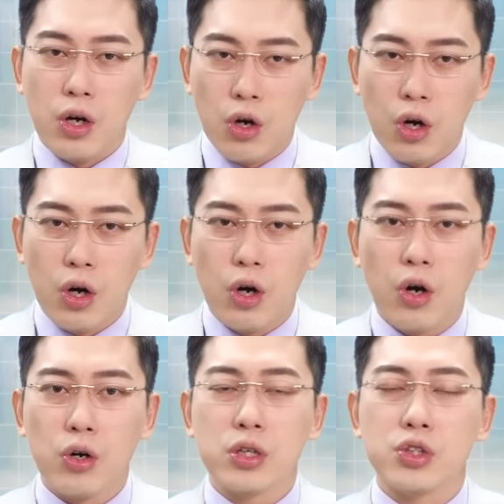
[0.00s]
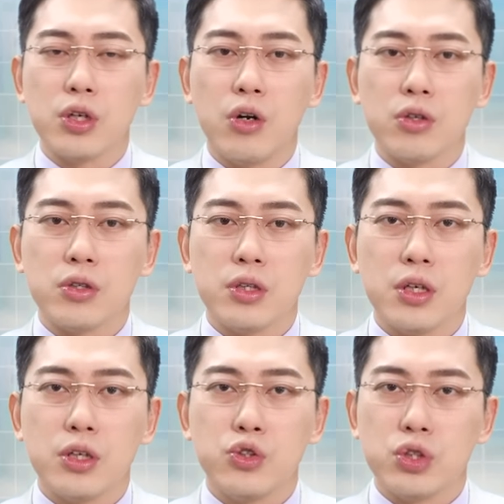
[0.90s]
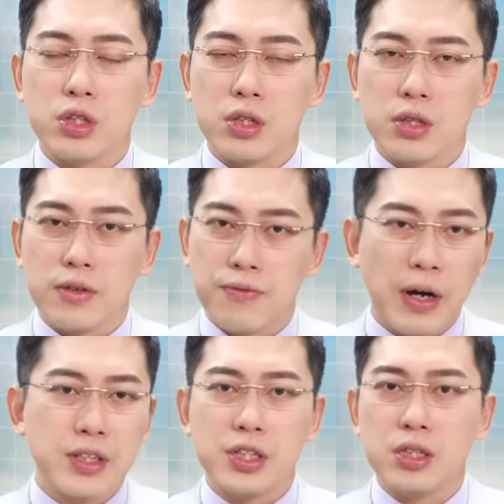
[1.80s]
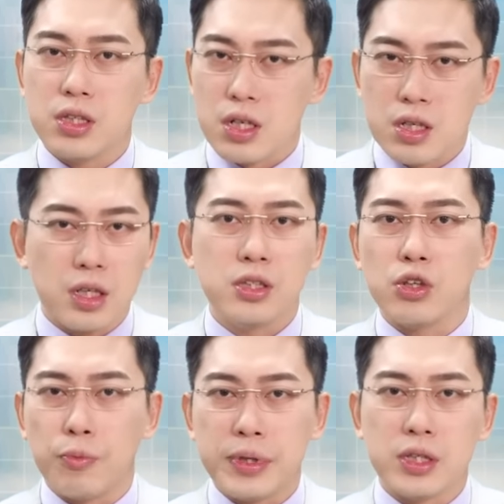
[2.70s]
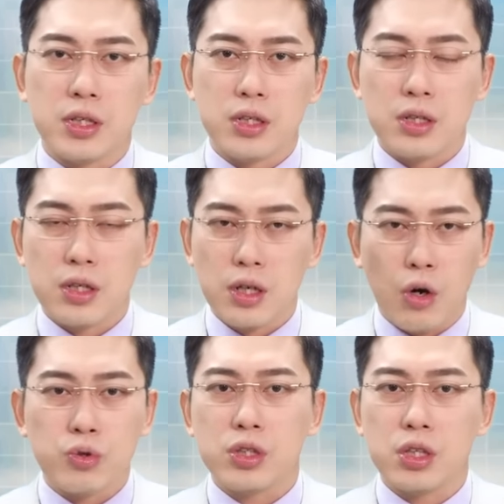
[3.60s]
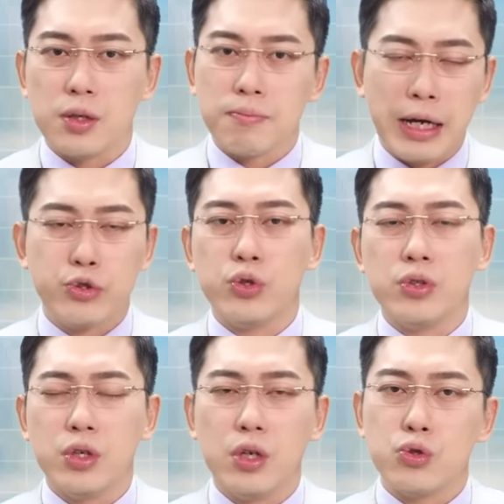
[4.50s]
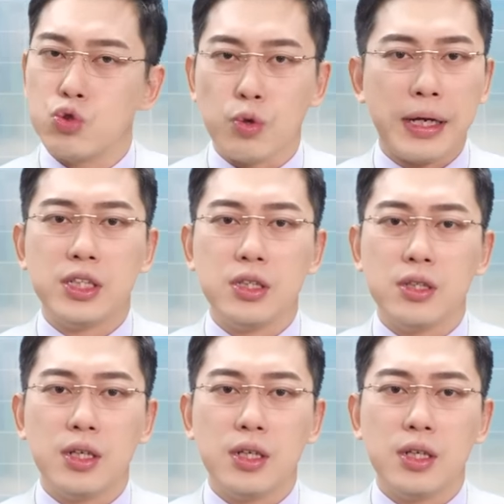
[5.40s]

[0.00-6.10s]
红红红红的时候，你就是放心的跟着我们的红色的买讯去做买进。